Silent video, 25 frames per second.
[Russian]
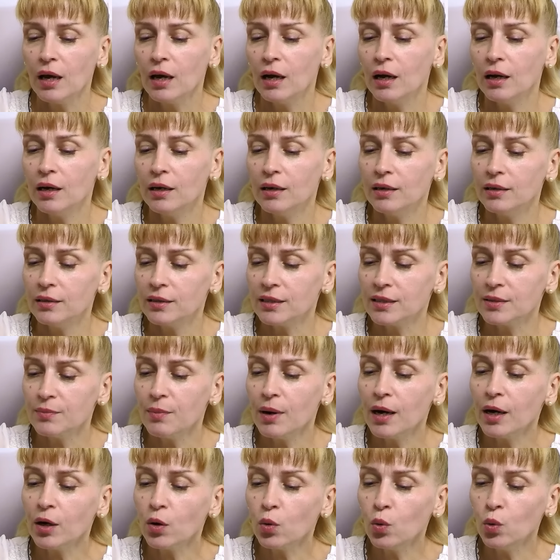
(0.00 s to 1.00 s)
э,
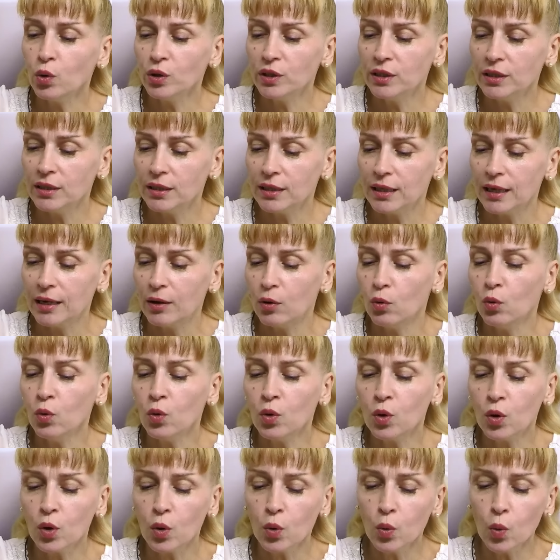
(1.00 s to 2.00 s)
смородина,
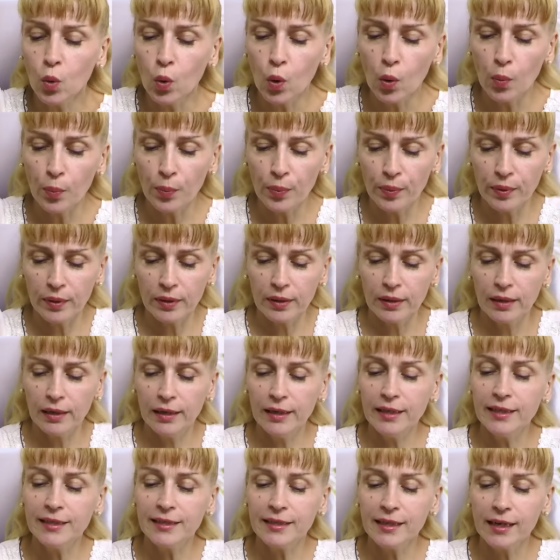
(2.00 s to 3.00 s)
укроп, э,
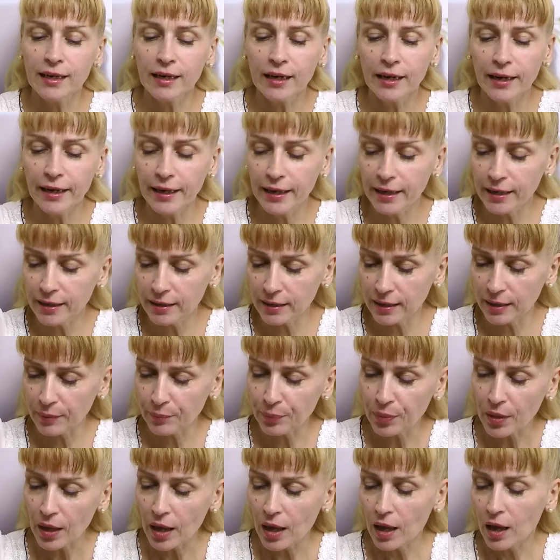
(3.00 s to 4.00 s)
листья
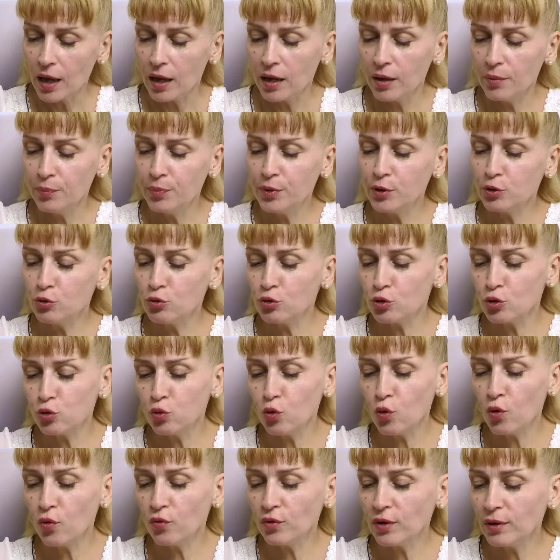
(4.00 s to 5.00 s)
хрена. Э,
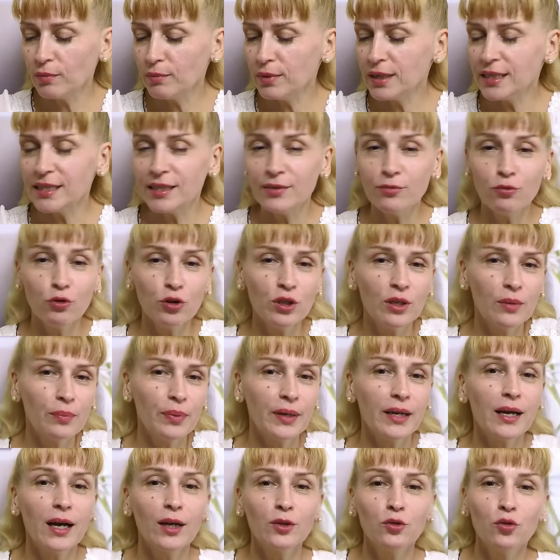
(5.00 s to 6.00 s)
безусловно, мы сегодня
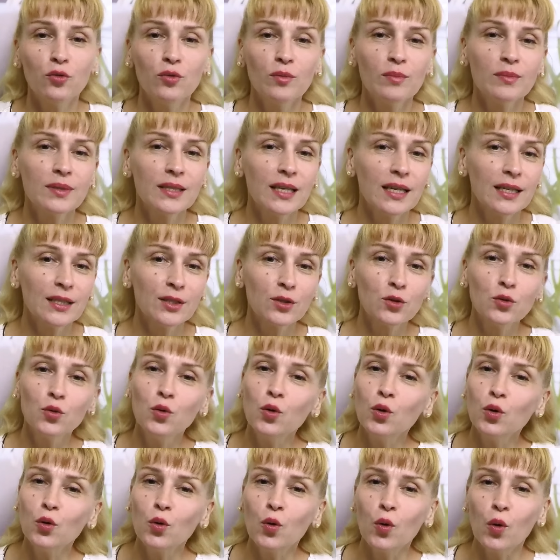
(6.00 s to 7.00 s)
приготовим
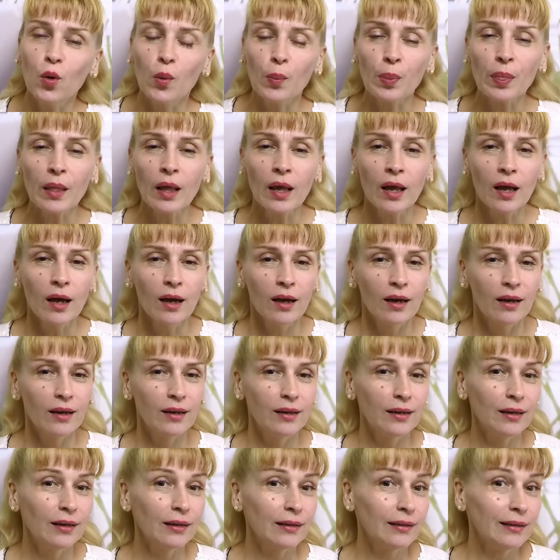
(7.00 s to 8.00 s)
засолку,
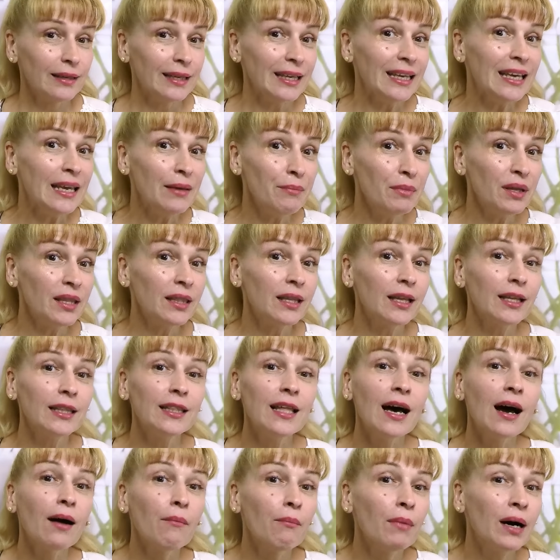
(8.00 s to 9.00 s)
э, именно
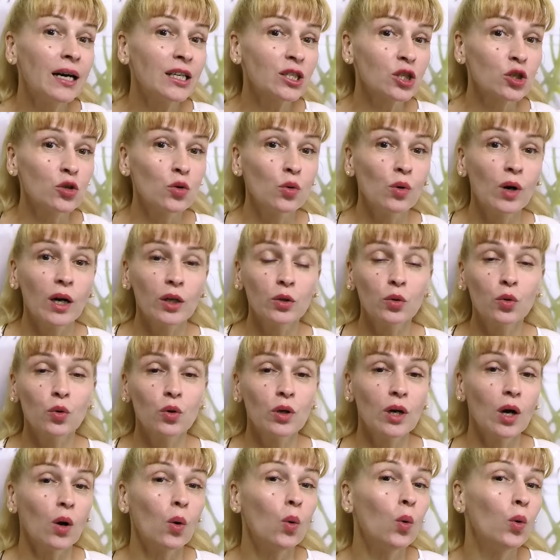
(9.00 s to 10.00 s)
домашнюю,
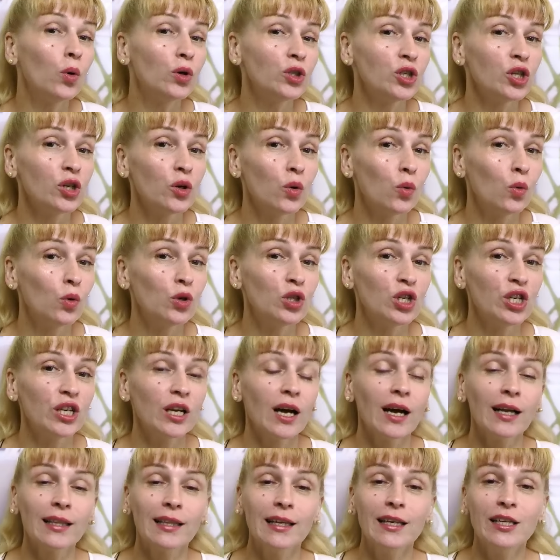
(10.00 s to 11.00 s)
которая очень-очень
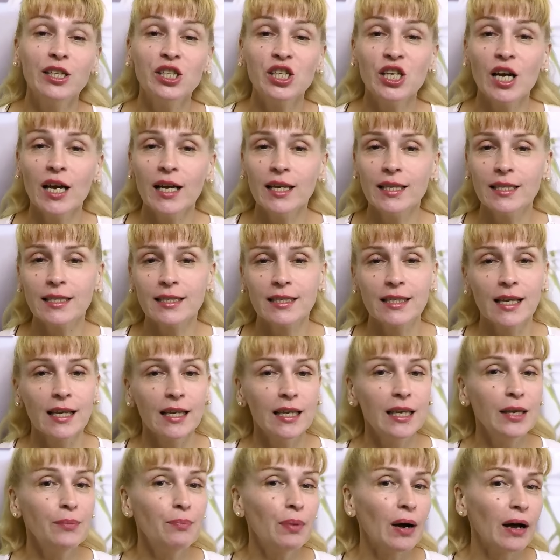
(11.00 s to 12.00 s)
отличается
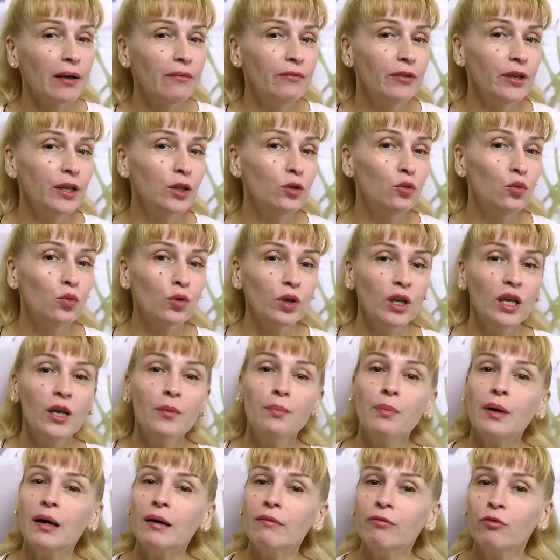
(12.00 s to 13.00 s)
и по виду, и
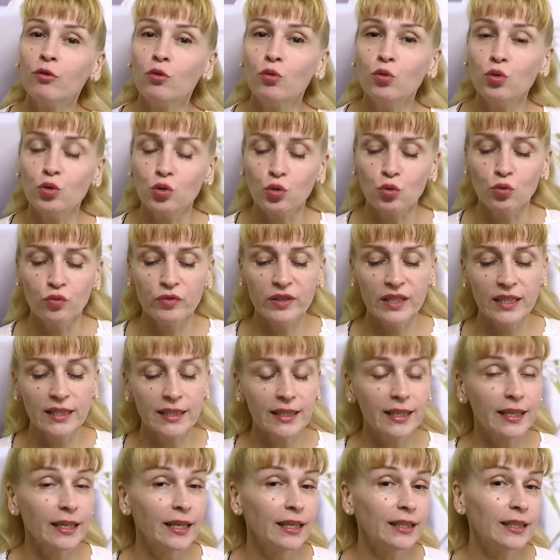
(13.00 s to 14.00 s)
по вкусу. Все
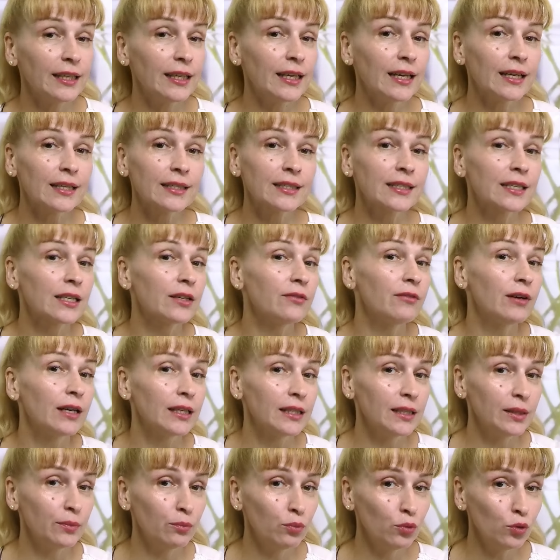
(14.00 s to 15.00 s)
секреты я
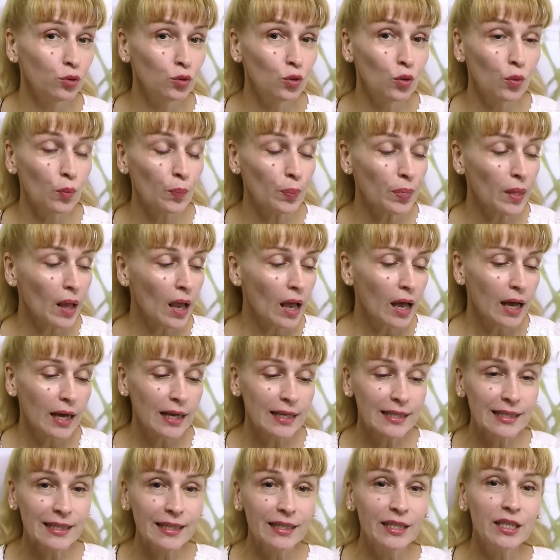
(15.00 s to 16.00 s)
раскрывать не буду,
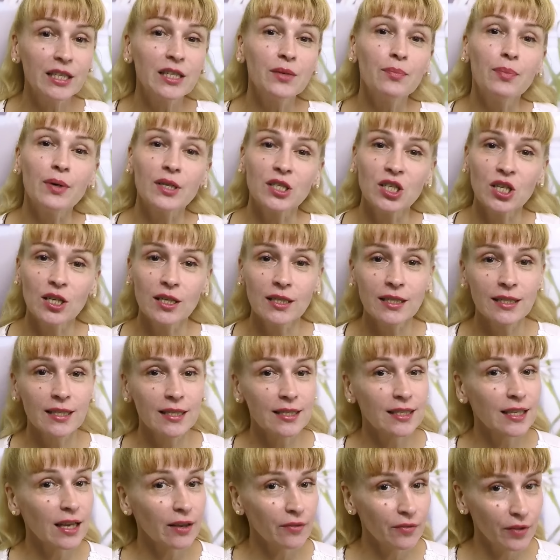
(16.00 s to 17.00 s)
следите,
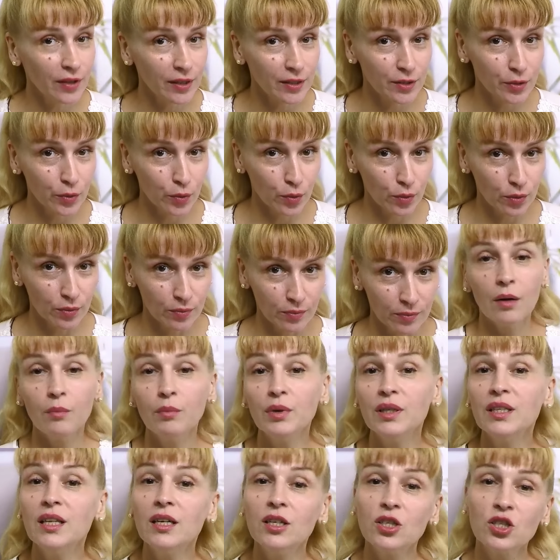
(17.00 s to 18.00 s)
пожалуйста, за видео.
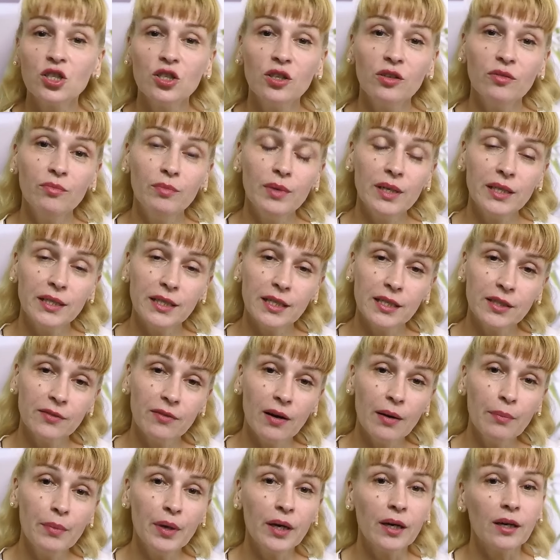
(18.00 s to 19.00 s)
Мы должны вместе с
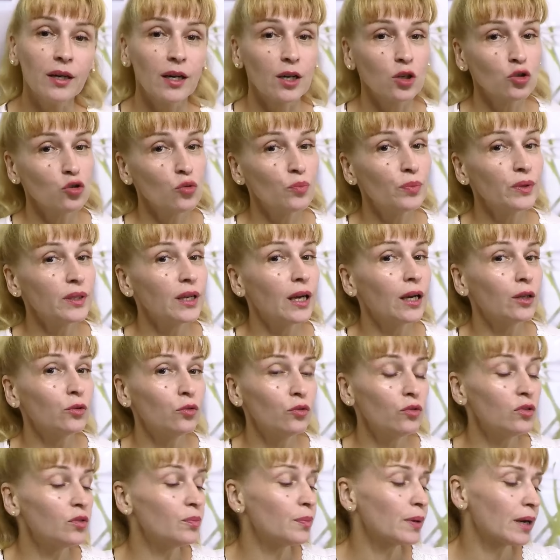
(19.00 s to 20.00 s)
вами хорошо
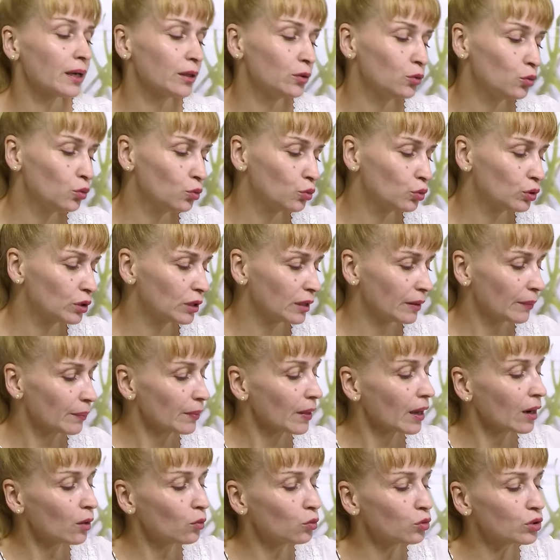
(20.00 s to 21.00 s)
подготовить продукты.
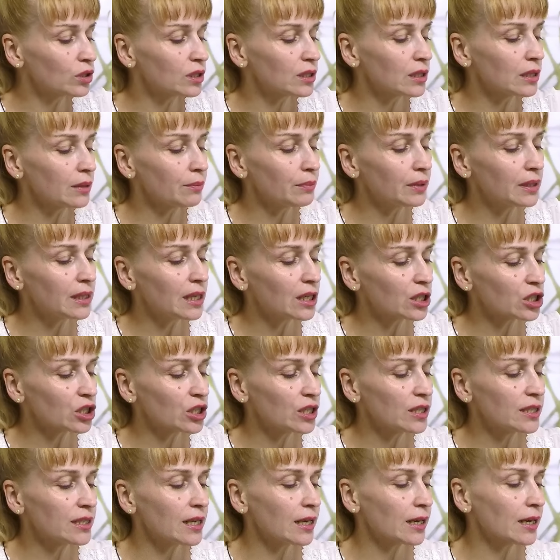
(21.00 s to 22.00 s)
Огурцы мы
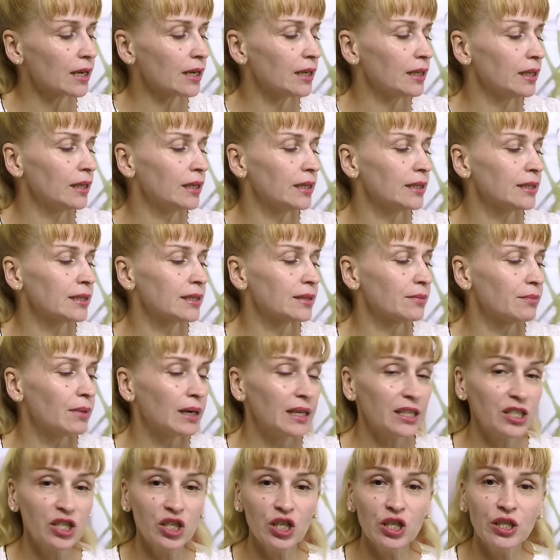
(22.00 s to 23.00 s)
должны заранее
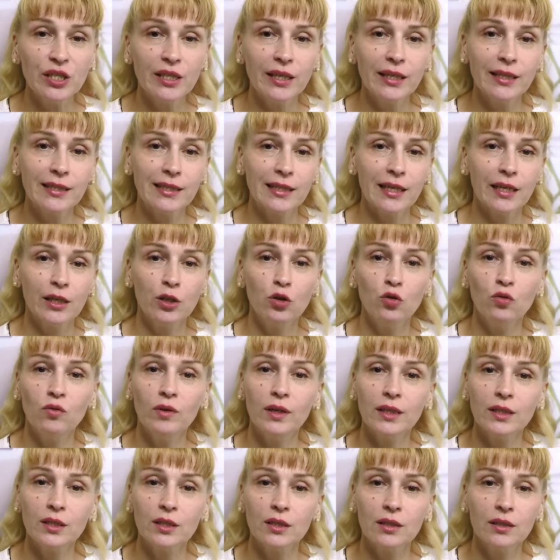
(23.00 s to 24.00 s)
замочить, если они у
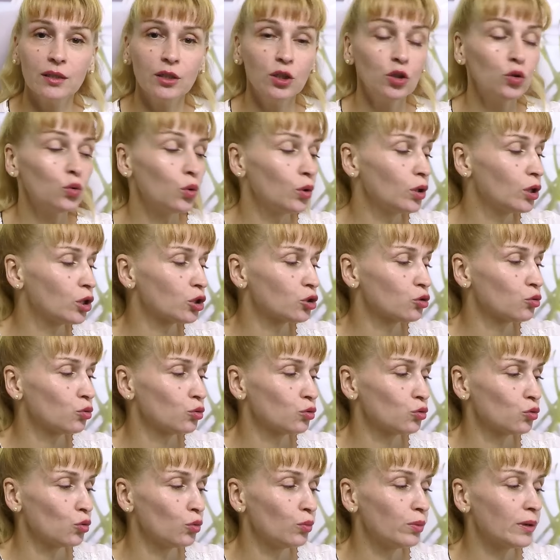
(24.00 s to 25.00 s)
вас не только что
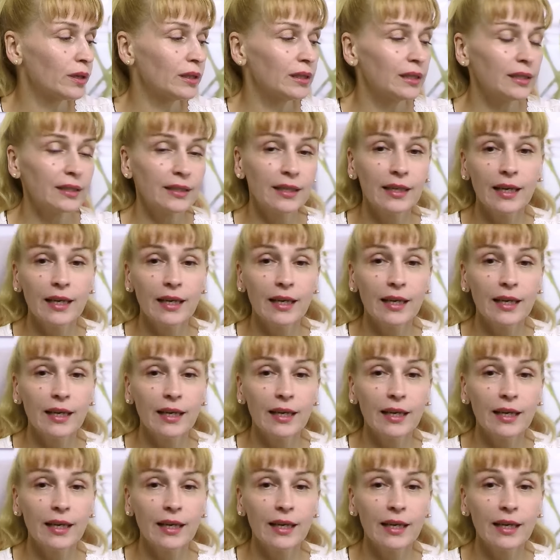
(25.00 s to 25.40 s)
собраны из